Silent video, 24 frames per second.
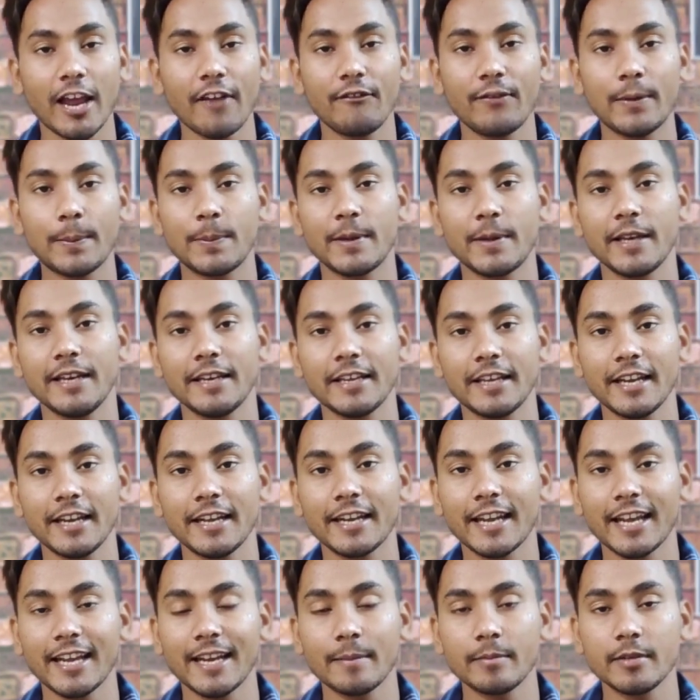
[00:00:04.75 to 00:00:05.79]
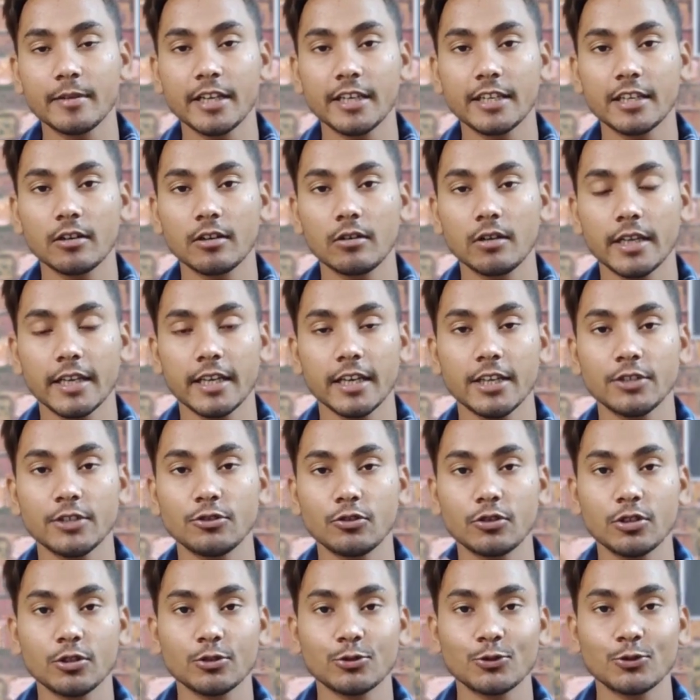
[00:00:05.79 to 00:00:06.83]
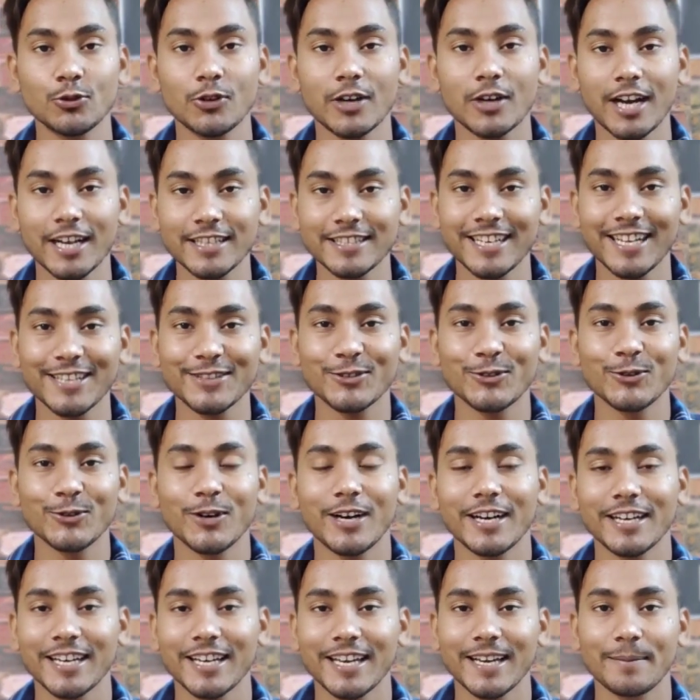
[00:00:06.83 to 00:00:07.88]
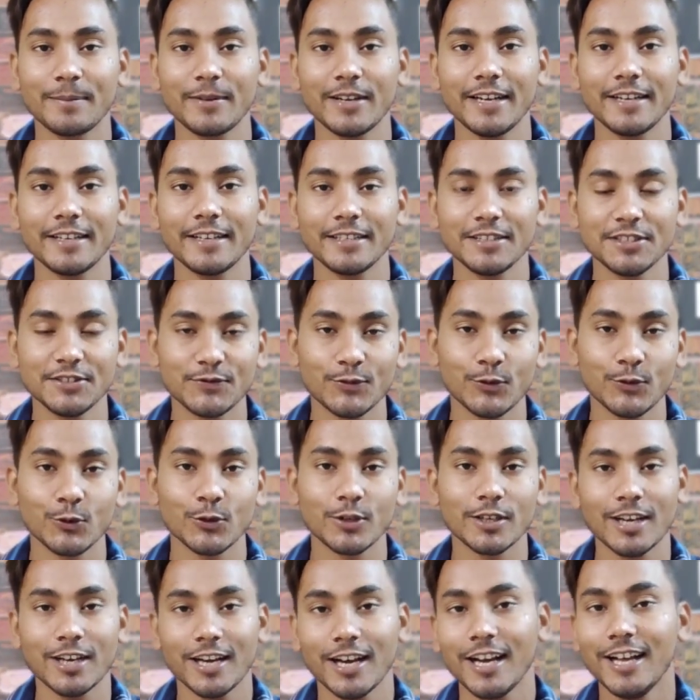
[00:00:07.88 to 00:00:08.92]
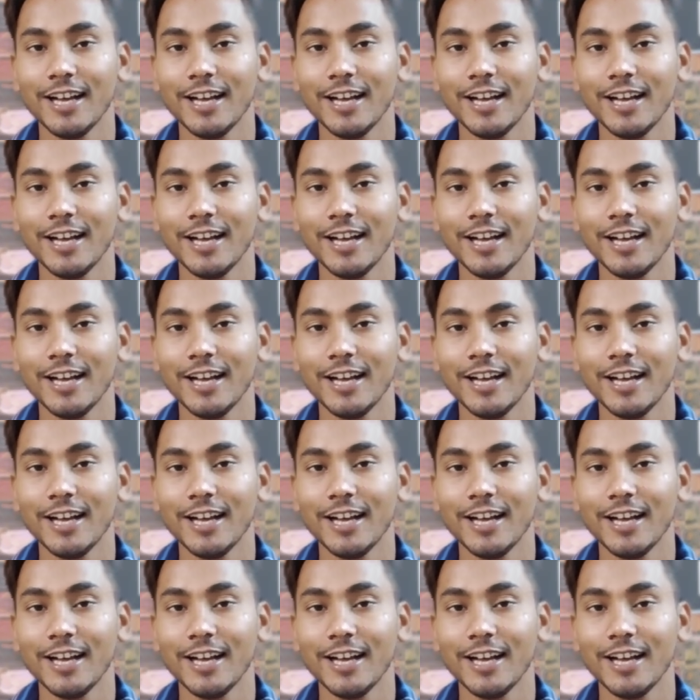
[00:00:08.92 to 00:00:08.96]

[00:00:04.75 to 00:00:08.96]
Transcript: F15 के नए अपडेट को लेके है जो कि दोस्तों आज रात को आ गया अपडेट इस फोन का